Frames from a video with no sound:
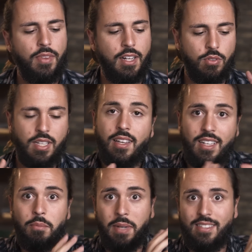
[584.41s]
Also Dinge,
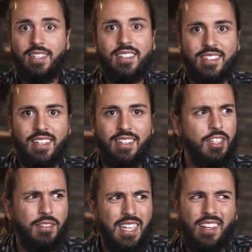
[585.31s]
die passiert sind, die
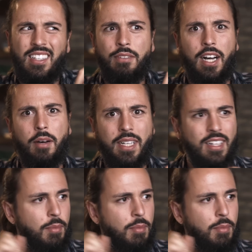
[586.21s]
ich irgendwie nicht richtig verarbeitet